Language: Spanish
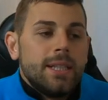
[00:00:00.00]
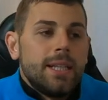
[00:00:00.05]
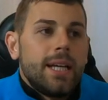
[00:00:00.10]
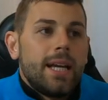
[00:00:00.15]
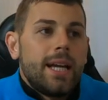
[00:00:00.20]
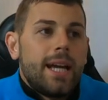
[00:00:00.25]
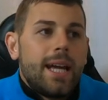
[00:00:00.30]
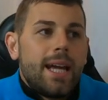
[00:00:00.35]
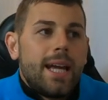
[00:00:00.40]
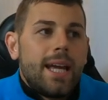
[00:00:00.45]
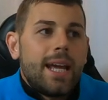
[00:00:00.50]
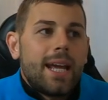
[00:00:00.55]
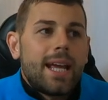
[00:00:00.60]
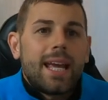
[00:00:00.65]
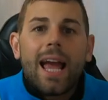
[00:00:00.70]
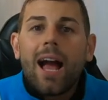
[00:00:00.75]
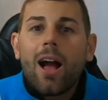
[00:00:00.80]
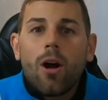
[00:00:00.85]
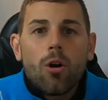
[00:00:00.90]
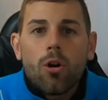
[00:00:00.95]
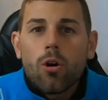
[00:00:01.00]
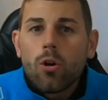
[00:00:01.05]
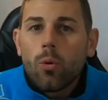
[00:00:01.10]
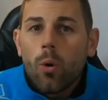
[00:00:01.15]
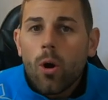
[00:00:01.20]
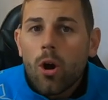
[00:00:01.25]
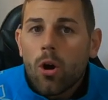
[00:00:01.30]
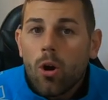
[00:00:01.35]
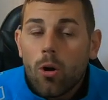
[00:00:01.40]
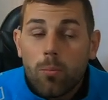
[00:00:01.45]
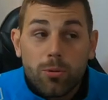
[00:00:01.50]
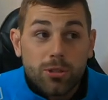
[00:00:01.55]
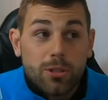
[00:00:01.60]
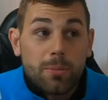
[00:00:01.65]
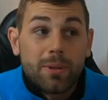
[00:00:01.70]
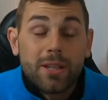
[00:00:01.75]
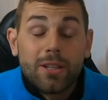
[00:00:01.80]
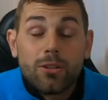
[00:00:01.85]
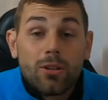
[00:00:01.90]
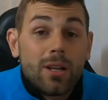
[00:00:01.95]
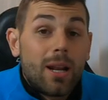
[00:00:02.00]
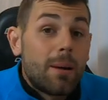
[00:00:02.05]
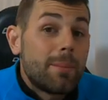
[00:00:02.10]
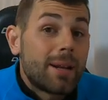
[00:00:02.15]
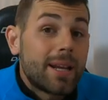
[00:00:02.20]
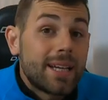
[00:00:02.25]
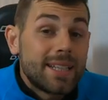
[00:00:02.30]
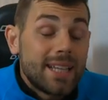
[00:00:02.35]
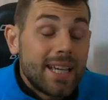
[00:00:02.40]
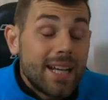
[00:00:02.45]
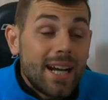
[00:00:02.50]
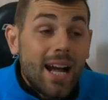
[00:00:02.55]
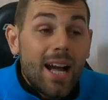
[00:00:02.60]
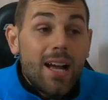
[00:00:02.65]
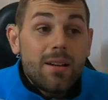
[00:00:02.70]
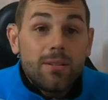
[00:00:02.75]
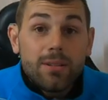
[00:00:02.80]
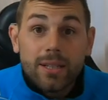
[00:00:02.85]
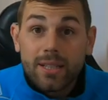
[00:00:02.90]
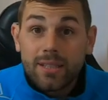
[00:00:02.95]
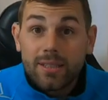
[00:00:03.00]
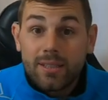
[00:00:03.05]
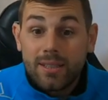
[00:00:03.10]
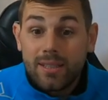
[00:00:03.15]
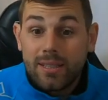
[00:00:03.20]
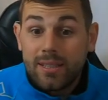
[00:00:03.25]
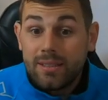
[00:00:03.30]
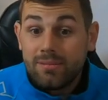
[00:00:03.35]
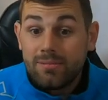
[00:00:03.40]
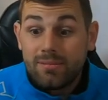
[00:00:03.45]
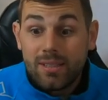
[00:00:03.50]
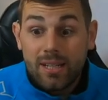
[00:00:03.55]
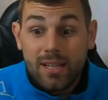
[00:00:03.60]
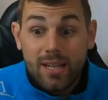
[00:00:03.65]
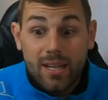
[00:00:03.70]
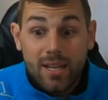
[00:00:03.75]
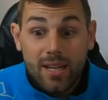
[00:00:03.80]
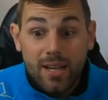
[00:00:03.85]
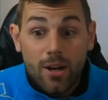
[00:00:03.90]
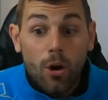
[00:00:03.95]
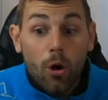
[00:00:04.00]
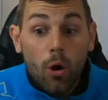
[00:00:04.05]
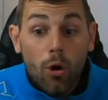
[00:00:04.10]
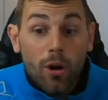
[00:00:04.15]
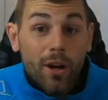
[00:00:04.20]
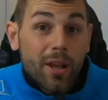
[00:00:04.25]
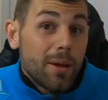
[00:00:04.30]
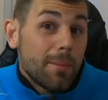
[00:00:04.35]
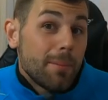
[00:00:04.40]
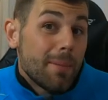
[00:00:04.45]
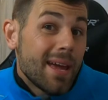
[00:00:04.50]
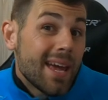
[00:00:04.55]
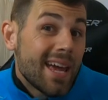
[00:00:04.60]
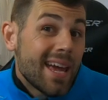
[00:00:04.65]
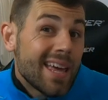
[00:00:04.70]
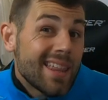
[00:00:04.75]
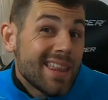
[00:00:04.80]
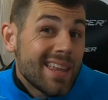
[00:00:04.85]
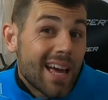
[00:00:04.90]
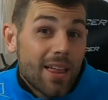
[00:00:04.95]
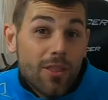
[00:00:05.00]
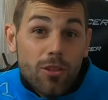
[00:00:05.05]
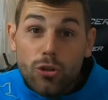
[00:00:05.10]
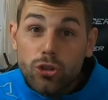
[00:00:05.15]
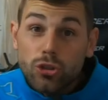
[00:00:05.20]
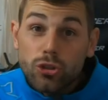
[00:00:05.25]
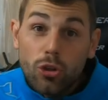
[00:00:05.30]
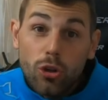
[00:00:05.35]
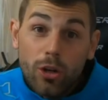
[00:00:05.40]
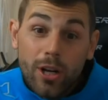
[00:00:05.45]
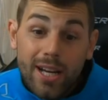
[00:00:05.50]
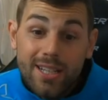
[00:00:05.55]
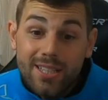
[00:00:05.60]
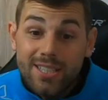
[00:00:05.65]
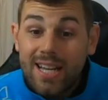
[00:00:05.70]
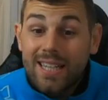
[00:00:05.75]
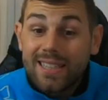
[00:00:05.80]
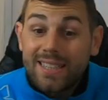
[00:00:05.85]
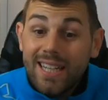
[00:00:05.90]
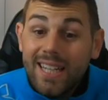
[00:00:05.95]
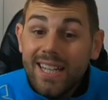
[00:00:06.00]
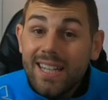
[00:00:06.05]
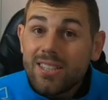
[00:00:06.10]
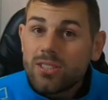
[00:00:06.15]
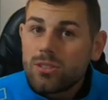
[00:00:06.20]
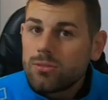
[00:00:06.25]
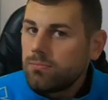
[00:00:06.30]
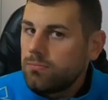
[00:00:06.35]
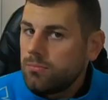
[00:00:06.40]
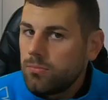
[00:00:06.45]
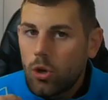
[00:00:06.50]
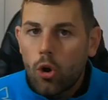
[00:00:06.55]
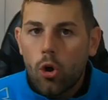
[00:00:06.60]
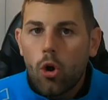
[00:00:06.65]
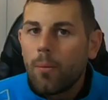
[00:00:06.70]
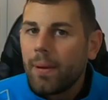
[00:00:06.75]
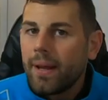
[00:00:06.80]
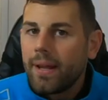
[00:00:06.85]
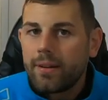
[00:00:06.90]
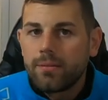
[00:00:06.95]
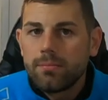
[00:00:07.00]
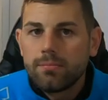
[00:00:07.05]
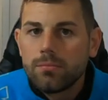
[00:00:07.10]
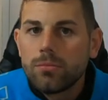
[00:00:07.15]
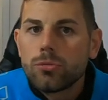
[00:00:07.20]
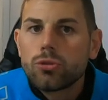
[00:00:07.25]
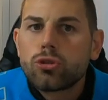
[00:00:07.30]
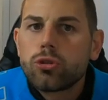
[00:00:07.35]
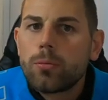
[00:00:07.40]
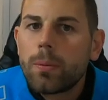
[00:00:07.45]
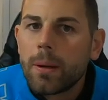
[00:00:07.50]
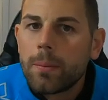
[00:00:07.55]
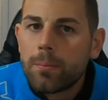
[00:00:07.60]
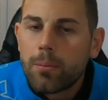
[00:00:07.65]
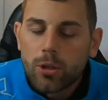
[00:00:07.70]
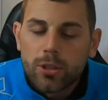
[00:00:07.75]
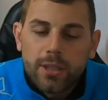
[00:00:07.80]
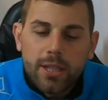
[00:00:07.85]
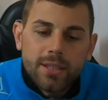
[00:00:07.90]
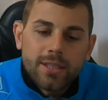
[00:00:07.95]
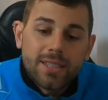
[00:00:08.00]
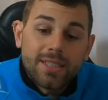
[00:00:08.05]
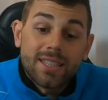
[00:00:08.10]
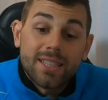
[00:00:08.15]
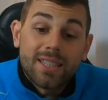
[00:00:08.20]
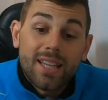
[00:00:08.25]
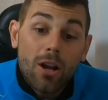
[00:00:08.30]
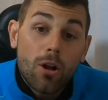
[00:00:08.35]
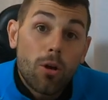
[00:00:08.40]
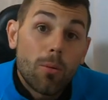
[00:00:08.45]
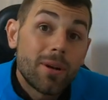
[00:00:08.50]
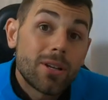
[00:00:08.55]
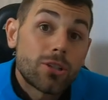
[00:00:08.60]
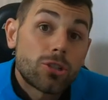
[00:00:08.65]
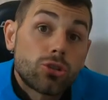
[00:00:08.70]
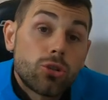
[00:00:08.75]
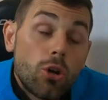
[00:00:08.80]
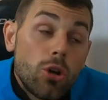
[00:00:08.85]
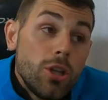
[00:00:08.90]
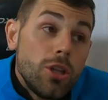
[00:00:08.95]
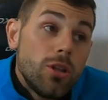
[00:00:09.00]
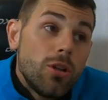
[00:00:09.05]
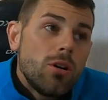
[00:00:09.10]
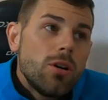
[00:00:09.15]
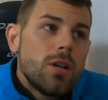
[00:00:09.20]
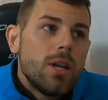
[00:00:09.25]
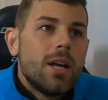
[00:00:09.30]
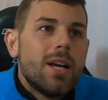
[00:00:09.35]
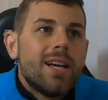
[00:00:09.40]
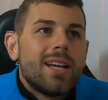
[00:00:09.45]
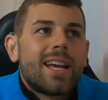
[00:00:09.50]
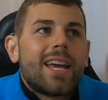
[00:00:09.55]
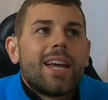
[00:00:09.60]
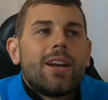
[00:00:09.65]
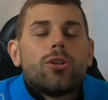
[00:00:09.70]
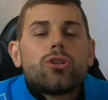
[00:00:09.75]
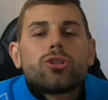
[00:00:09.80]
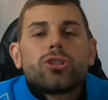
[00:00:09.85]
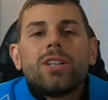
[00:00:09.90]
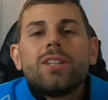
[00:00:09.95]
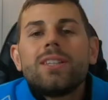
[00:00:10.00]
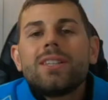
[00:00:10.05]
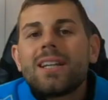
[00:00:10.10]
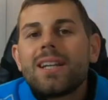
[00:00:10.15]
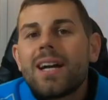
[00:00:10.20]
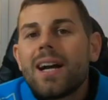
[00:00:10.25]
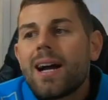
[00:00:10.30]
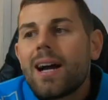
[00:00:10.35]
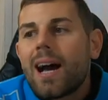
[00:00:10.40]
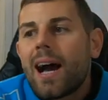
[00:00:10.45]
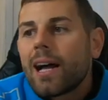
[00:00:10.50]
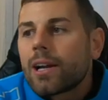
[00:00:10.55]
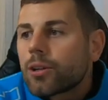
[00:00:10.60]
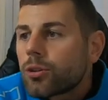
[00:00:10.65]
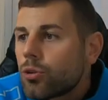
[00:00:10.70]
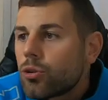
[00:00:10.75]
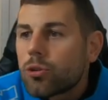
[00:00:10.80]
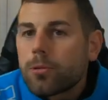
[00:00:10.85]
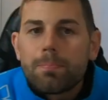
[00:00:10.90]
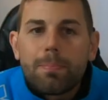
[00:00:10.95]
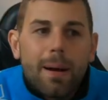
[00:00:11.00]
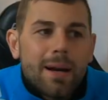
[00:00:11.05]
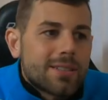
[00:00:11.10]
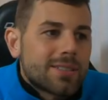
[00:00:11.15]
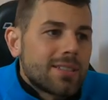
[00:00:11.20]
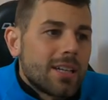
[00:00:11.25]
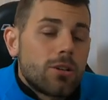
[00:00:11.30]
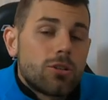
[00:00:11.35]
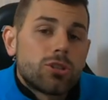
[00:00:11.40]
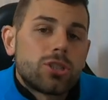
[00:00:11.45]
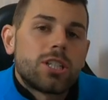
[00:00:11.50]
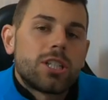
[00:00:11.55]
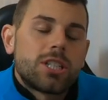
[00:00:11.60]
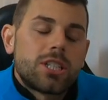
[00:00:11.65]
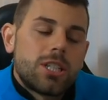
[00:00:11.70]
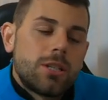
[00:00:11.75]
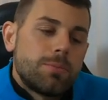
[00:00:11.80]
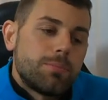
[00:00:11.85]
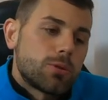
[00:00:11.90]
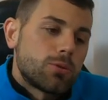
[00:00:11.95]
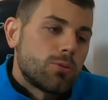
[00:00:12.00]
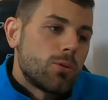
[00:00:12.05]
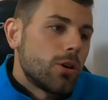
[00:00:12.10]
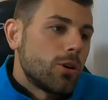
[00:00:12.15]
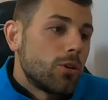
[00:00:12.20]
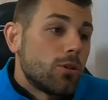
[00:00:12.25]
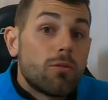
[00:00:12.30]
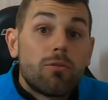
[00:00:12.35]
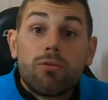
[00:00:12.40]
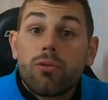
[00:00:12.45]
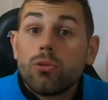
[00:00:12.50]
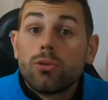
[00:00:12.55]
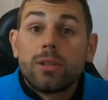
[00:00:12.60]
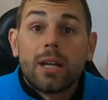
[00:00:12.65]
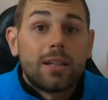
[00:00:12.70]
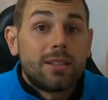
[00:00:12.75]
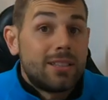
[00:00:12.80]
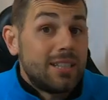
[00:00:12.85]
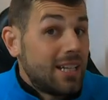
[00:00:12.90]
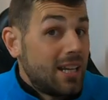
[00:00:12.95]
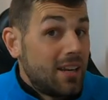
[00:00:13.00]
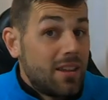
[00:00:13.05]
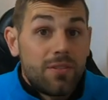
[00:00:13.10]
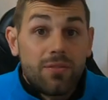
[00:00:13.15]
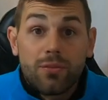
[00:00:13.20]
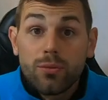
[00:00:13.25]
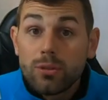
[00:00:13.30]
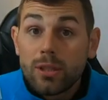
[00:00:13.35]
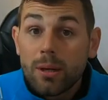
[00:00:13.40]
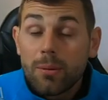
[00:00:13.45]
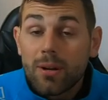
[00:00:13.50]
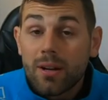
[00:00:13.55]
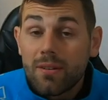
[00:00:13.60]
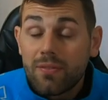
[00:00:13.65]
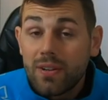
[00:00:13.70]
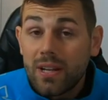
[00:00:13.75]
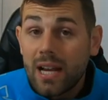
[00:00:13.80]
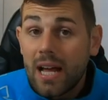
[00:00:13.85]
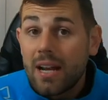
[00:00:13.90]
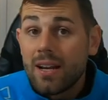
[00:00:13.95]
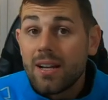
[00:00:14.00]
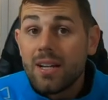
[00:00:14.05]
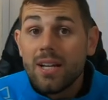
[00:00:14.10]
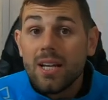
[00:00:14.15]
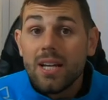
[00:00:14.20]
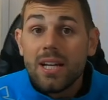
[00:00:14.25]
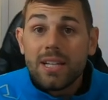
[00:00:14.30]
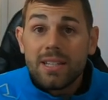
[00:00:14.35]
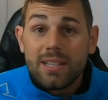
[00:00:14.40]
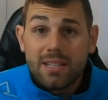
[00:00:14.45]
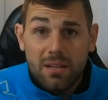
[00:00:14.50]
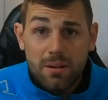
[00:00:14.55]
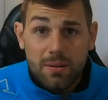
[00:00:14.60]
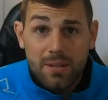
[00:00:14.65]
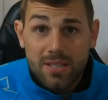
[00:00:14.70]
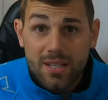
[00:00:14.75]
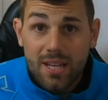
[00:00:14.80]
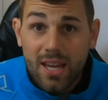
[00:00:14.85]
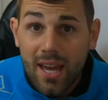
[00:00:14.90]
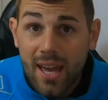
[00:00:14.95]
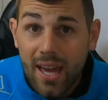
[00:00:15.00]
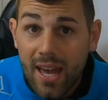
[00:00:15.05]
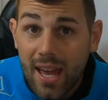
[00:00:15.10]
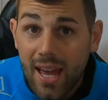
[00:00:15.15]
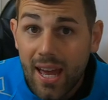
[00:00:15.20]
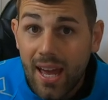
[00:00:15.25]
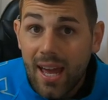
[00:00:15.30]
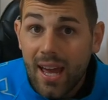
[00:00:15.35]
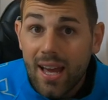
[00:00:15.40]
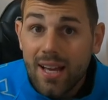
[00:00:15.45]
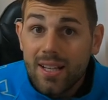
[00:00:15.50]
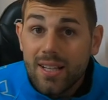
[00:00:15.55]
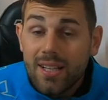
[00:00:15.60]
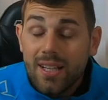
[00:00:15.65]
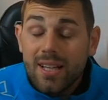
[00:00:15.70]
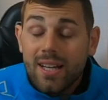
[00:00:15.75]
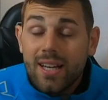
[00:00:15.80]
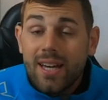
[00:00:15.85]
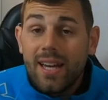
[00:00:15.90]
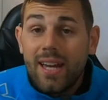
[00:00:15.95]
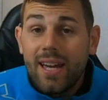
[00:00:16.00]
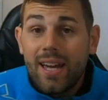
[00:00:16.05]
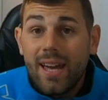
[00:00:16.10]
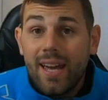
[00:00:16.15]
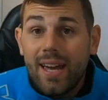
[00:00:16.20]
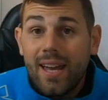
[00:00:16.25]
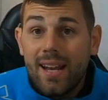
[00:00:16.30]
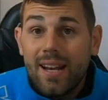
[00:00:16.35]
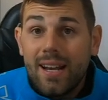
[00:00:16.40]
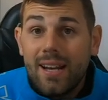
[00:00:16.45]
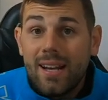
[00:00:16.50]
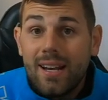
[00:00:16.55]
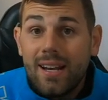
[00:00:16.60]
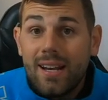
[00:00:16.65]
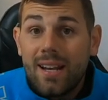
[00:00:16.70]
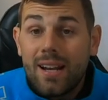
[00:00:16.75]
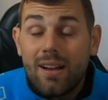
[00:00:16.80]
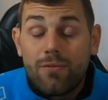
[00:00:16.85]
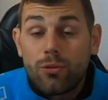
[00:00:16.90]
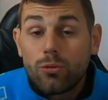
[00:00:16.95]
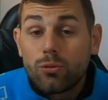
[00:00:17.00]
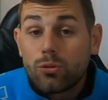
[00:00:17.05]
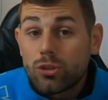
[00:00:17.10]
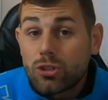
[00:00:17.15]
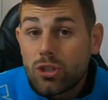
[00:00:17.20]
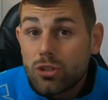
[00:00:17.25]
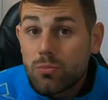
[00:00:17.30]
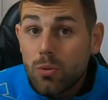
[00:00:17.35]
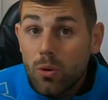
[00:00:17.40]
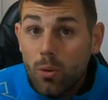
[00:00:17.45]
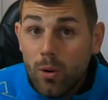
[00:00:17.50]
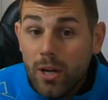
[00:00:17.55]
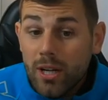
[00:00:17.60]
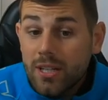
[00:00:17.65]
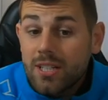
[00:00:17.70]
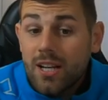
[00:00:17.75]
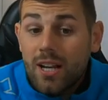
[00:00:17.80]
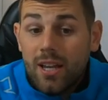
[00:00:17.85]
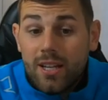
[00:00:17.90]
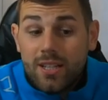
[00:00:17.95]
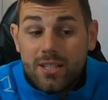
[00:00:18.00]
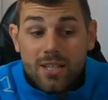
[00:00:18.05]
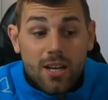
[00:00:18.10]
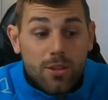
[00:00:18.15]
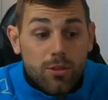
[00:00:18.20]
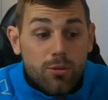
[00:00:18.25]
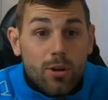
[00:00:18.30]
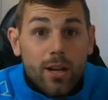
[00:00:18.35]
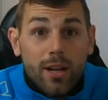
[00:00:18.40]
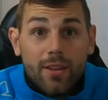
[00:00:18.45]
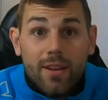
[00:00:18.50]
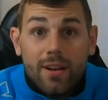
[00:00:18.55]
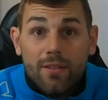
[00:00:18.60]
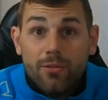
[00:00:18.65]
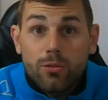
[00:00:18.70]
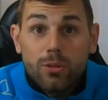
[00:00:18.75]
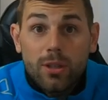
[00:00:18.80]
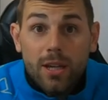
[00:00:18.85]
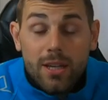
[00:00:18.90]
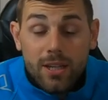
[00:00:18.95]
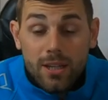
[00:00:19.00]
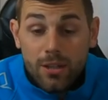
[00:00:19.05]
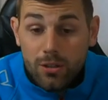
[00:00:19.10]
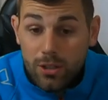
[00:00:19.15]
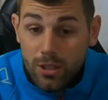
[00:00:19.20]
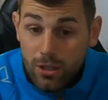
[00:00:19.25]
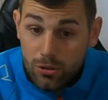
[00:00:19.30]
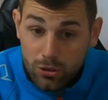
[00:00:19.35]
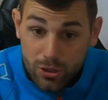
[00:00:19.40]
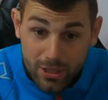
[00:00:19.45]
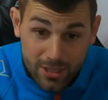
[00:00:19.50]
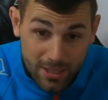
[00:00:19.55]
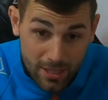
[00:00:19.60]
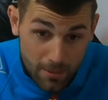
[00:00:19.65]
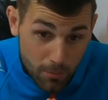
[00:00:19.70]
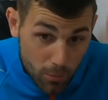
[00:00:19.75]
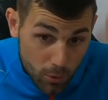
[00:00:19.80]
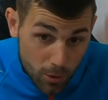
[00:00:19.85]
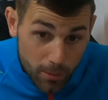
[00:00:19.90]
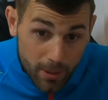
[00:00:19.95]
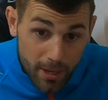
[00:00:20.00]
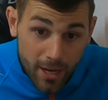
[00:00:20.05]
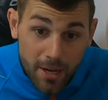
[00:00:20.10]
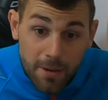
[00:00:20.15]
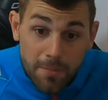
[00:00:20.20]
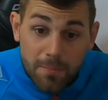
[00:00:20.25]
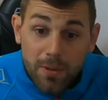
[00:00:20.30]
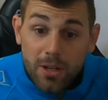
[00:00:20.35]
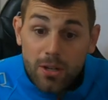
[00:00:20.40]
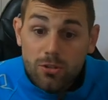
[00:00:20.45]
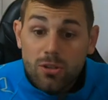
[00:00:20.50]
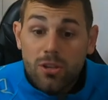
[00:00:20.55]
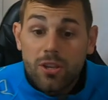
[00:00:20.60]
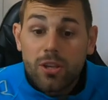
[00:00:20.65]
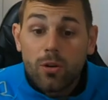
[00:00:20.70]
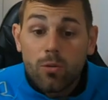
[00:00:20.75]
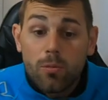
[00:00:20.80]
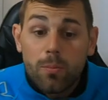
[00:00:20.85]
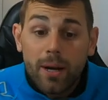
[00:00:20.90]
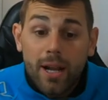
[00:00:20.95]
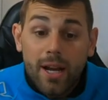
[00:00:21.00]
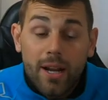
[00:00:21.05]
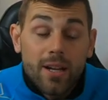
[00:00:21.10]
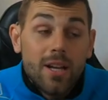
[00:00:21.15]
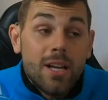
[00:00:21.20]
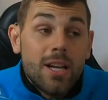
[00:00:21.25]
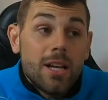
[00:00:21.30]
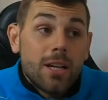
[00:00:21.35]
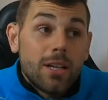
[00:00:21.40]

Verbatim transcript: ¿Qué hago luego? Pues dependiendo del hambre que tenga, entre hora y media, dos horas a tres, comer. Súper importante, intentar comer sólido que no se entra arroz, pasta y cosas así, pues bueno, fruta, tirar de fruta porque al final ya sabéis que eh, la fructosa es muy buena, es, el azúcar de la fruta y, nos entra muy bien y nos hace recuperar.